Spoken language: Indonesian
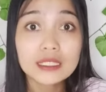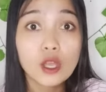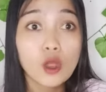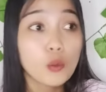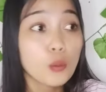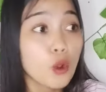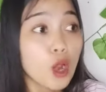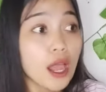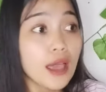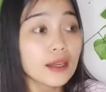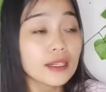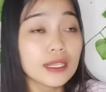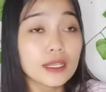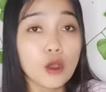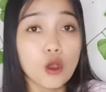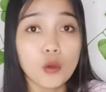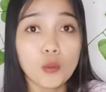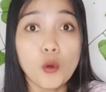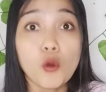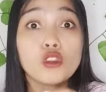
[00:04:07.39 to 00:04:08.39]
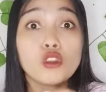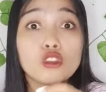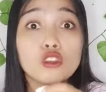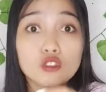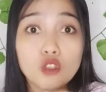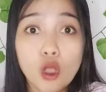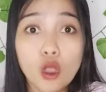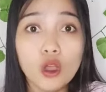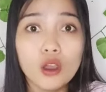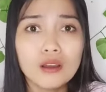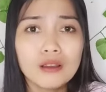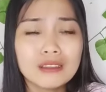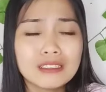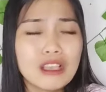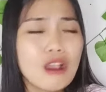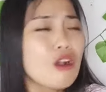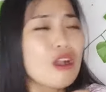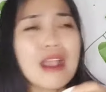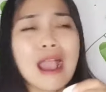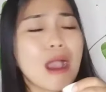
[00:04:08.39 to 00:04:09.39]
rembulan dikongkon poso
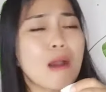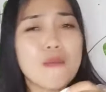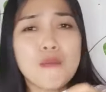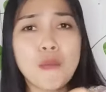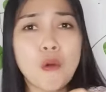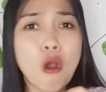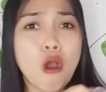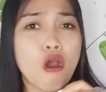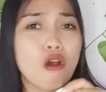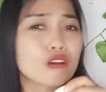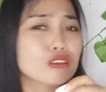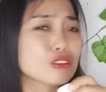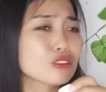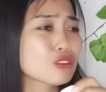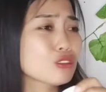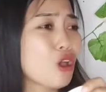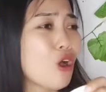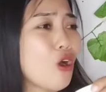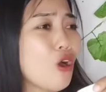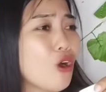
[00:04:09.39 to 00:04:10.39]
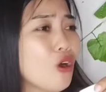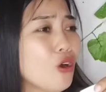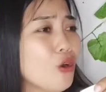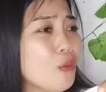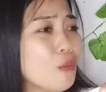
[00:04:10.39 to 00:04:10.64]
ya gak poso